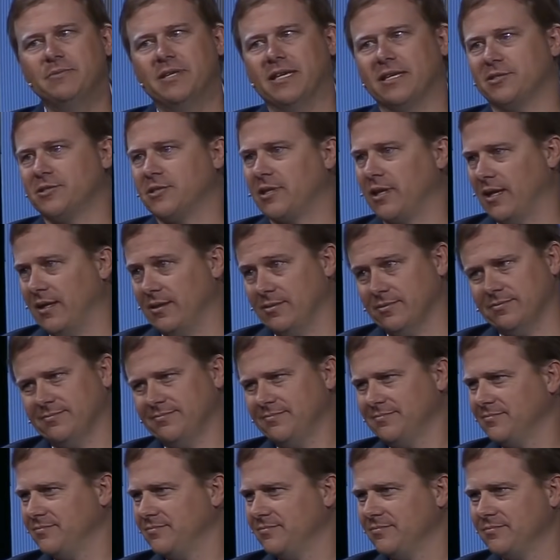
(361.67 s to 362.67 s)
बच्चे का नाम
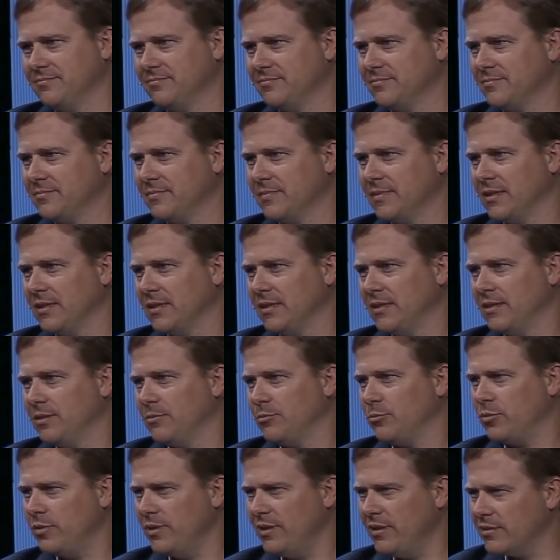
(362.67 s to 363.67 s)
रखिए
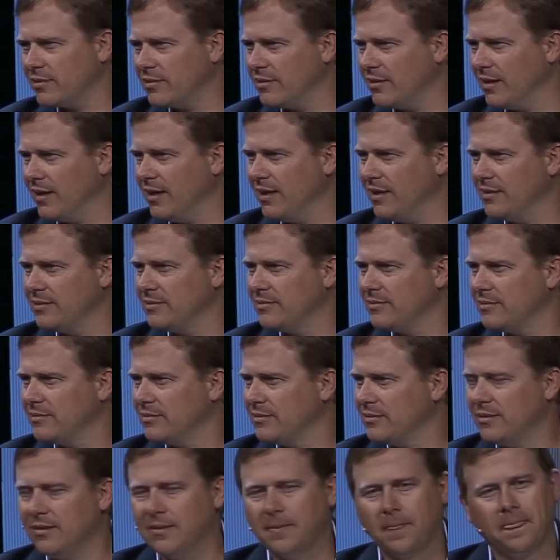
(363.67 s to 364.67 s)
परमेश्वर से
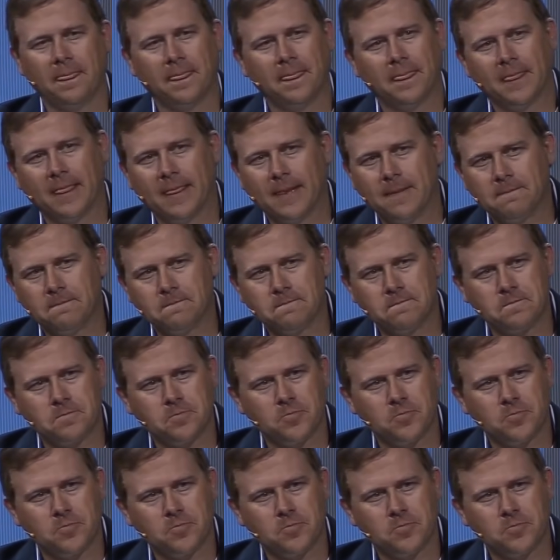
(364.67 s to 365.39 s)
प्रार्थना कीजिए